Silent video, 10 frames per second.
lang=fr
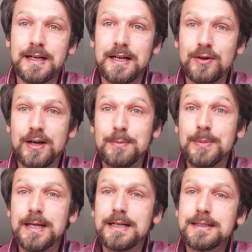Alors
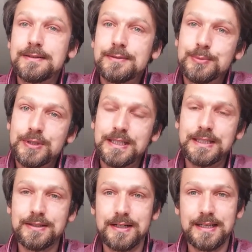à part
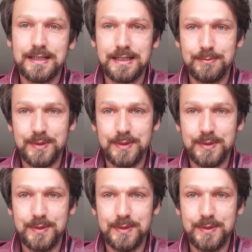peut-être les,